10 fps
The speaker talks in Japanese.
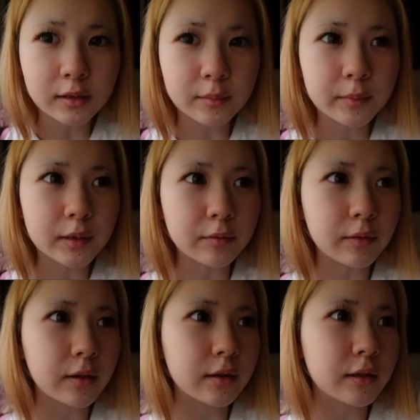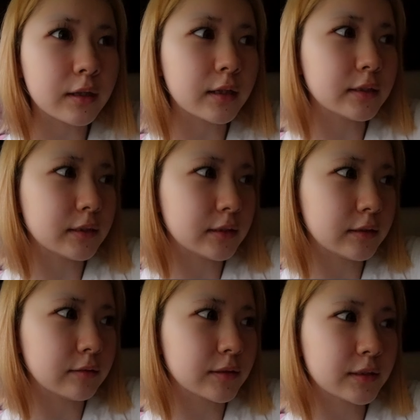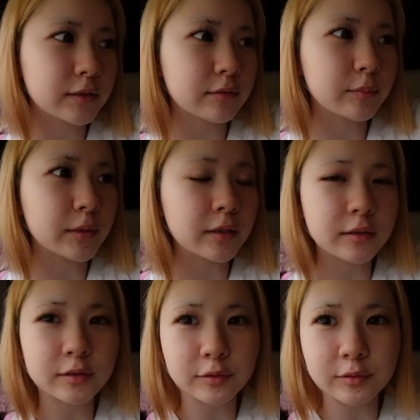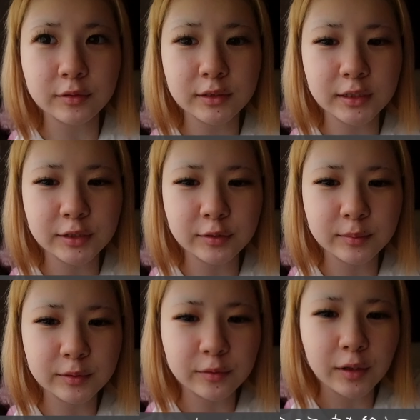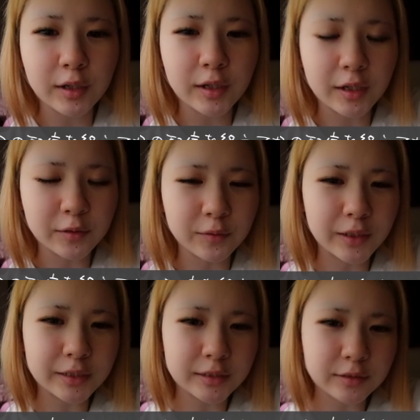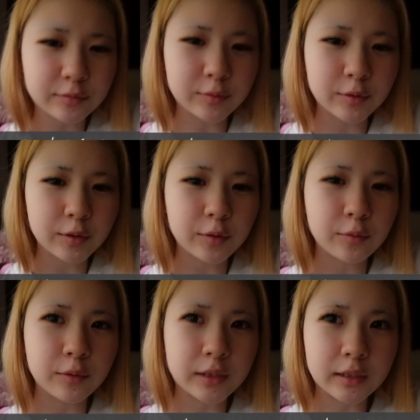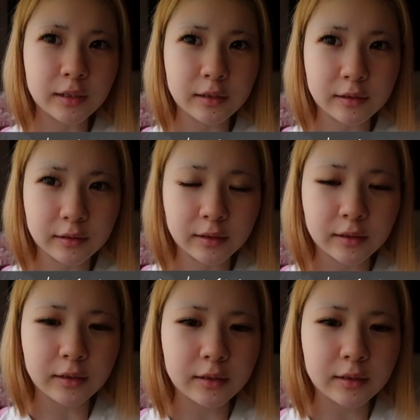果まだ分かってないし私はまだそう最終日のあの配信を終えてないからね